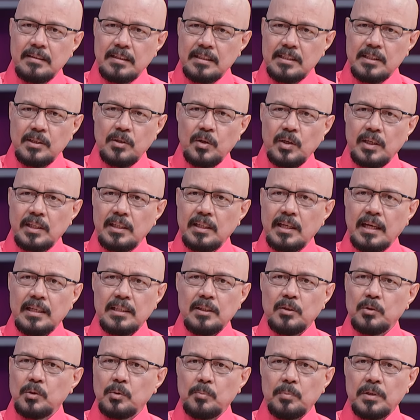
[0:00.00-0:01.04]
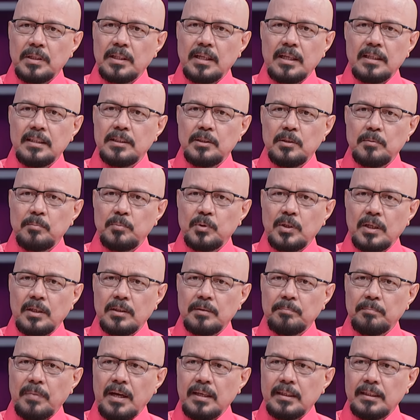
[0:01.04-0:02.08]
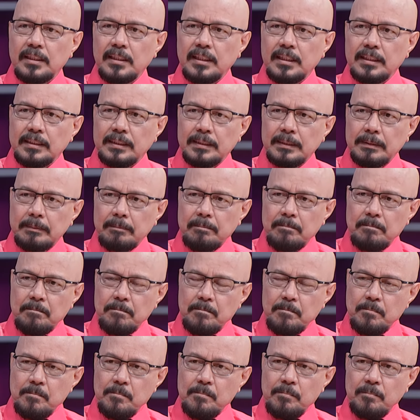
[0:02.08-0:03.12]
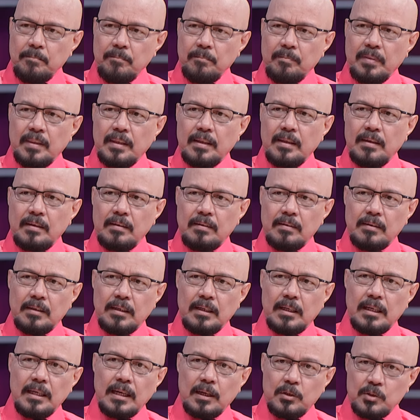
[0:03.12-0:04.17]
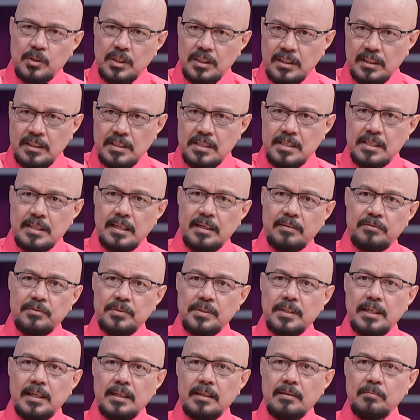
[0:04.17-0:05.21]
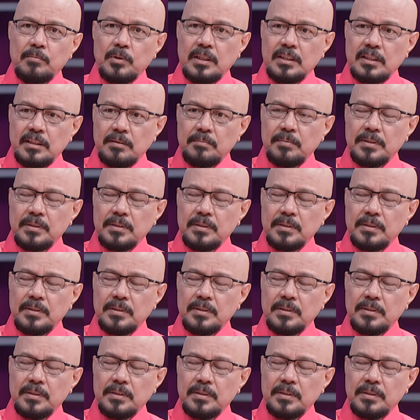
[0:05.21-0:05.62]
nasi goreng ini hanya untuk bertahan hidup bukan panggilan ya? Bukan. Oke kan harusnya jadi chef sekarang bukan jadi